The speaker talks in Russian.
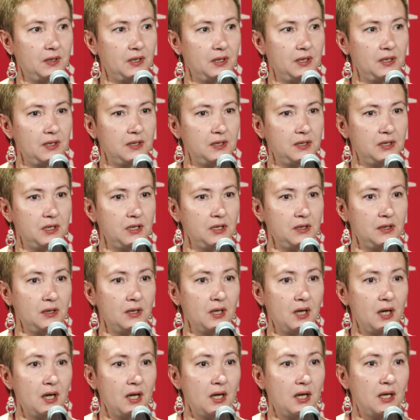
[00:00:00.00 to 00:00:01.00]
Кристин,
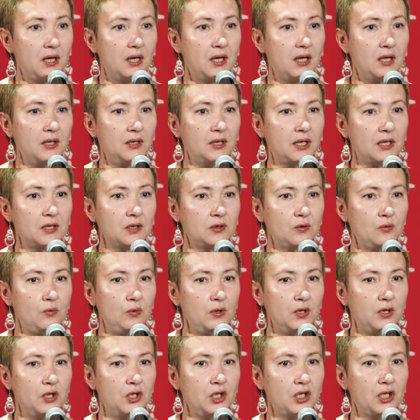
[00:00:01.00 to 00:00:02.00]

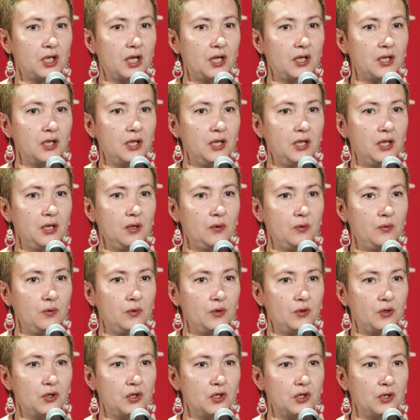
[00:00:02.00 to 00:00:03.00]
насколько
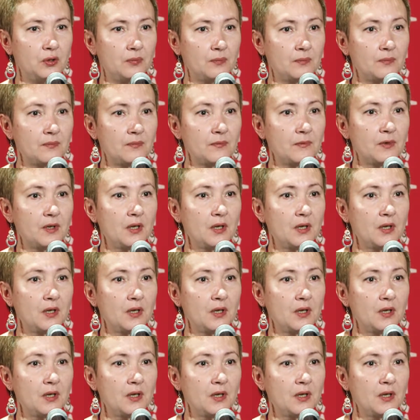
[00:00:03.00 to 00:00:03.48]
шокирующим